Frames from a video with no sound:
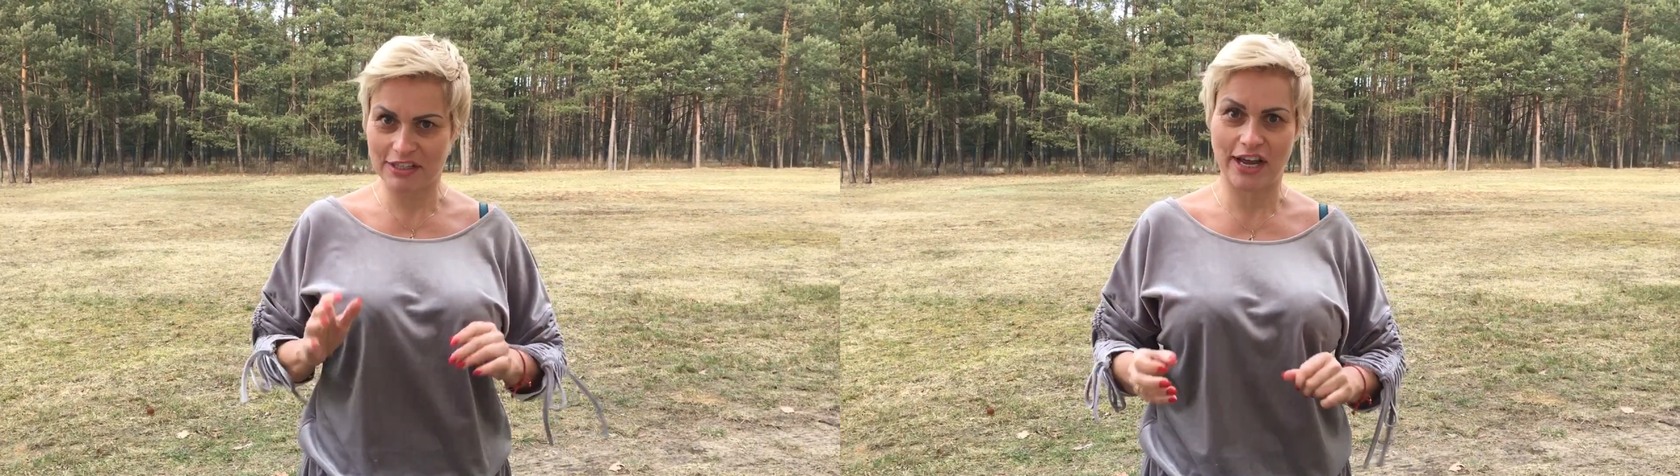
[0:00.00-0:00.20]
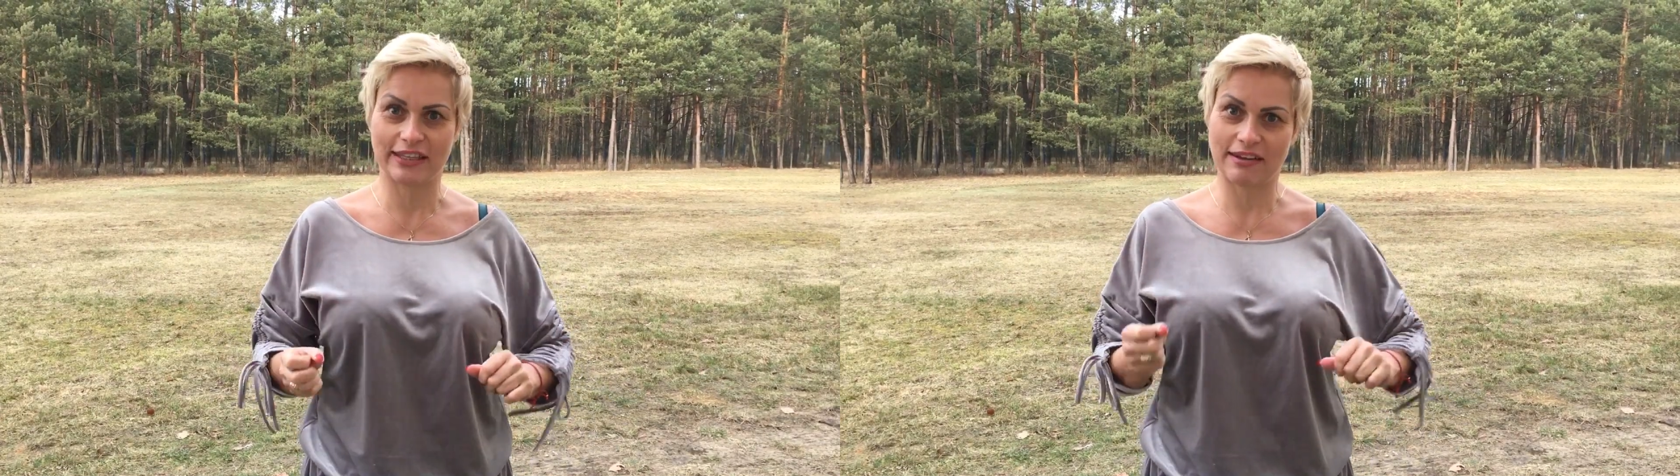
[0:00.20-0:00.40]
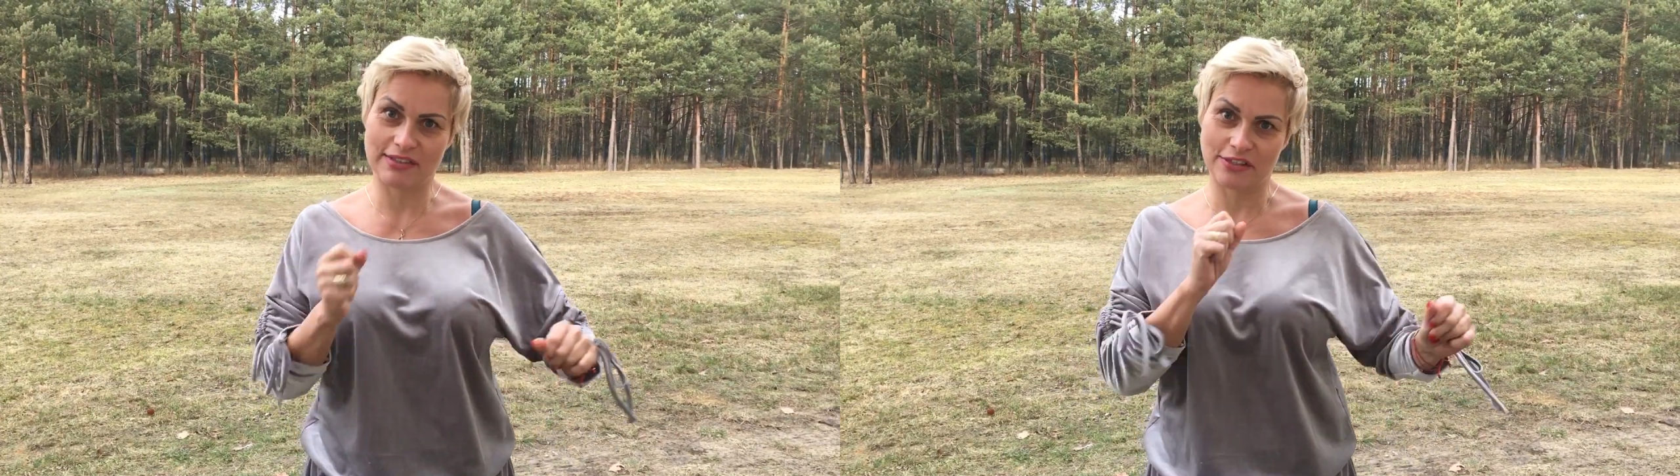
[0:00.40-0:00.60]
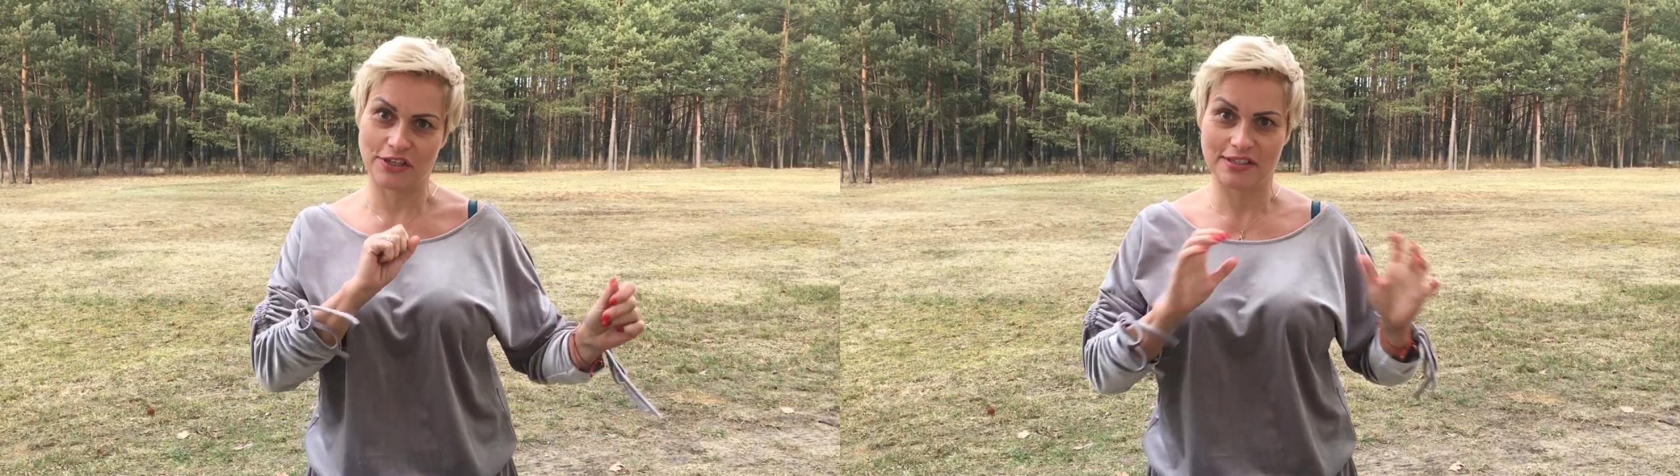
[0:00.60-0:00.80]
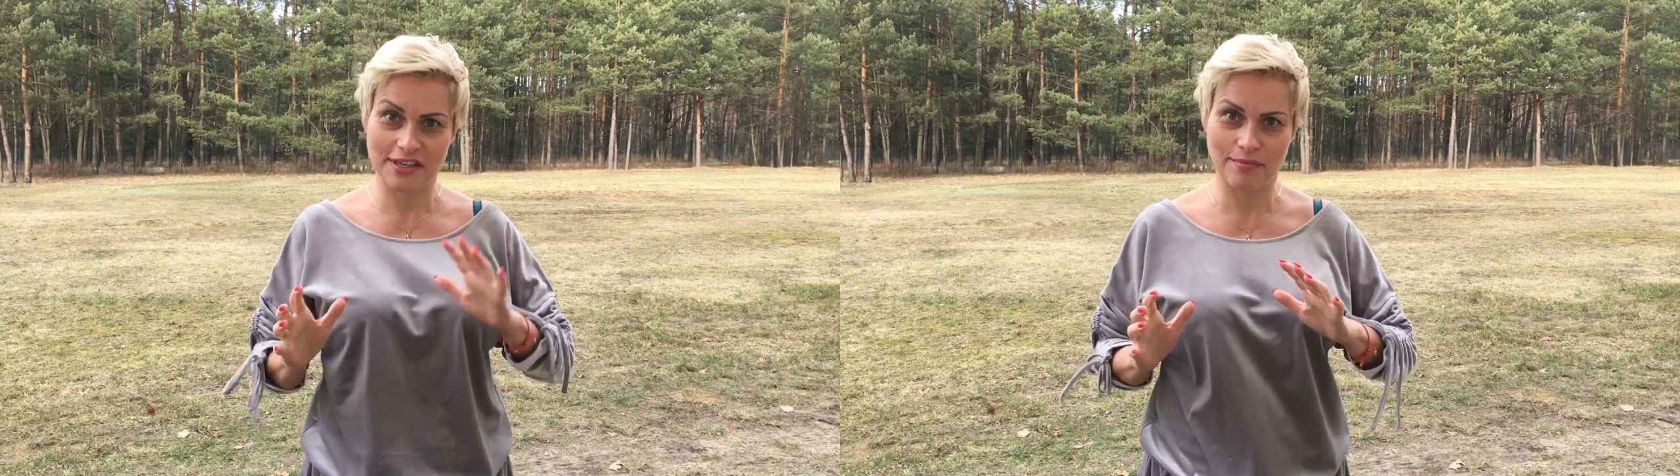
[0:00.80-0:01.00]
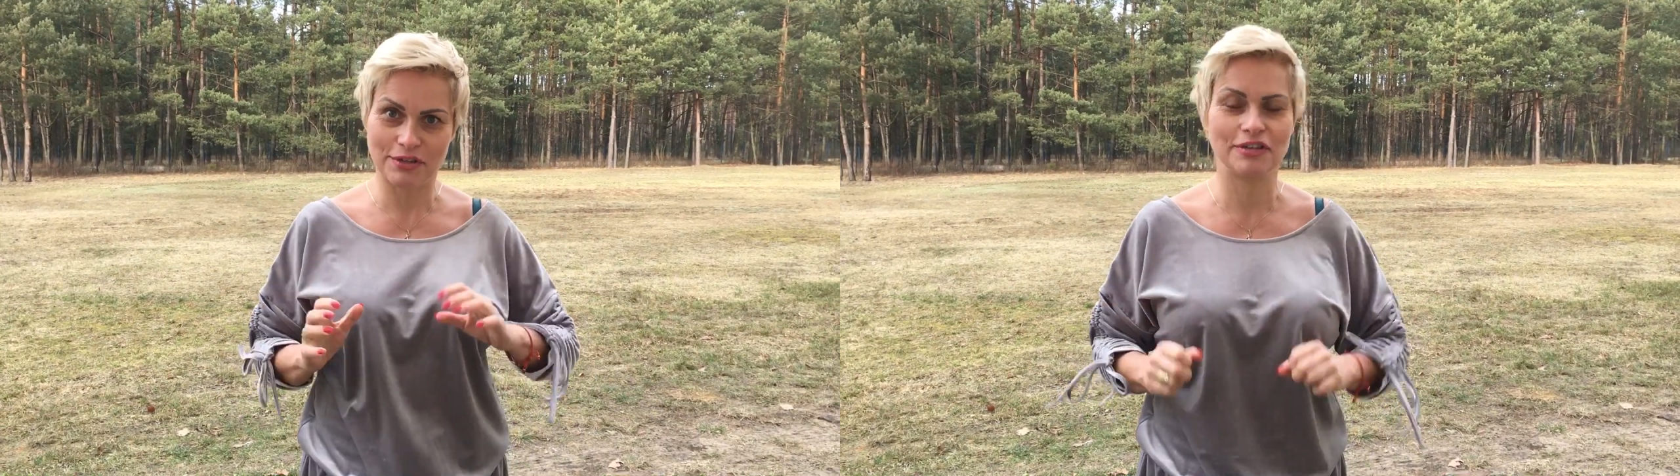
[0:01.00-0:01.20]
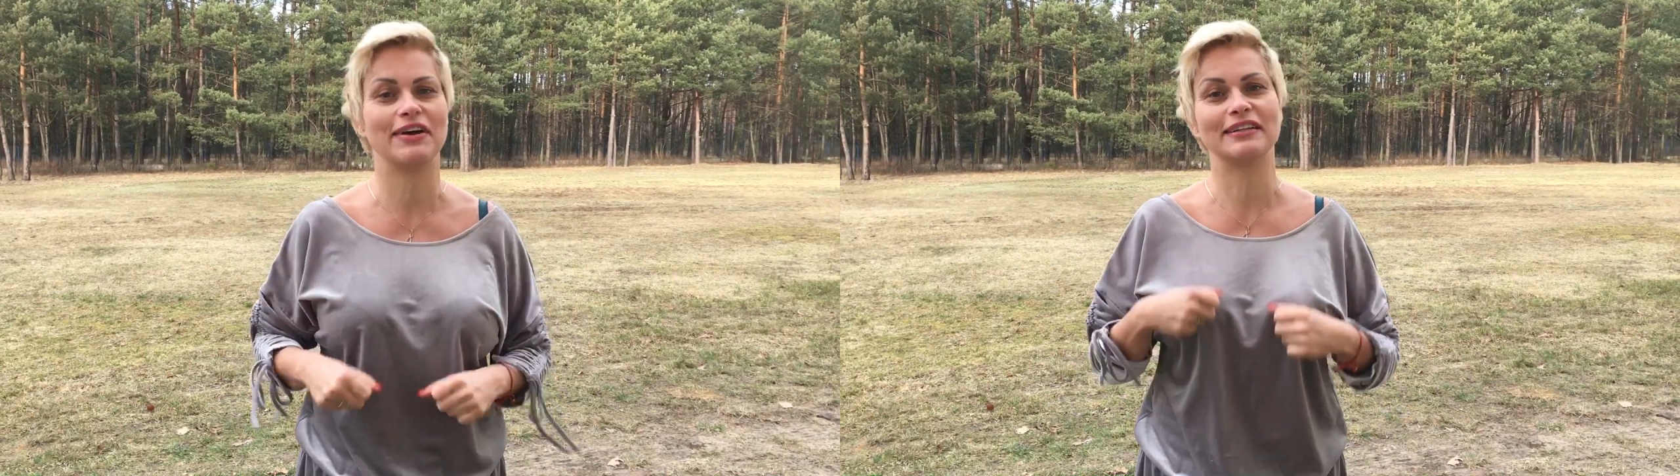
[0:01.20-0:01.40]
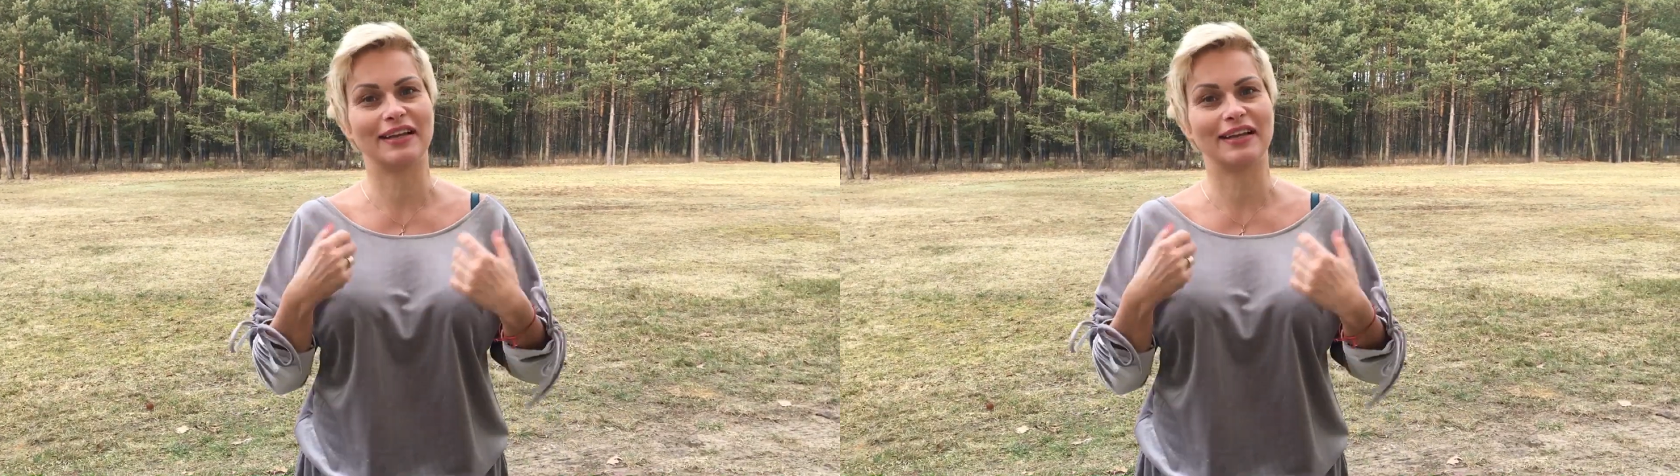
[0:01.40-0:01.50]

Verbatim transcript: że jak nawet coś jest niemożliwe,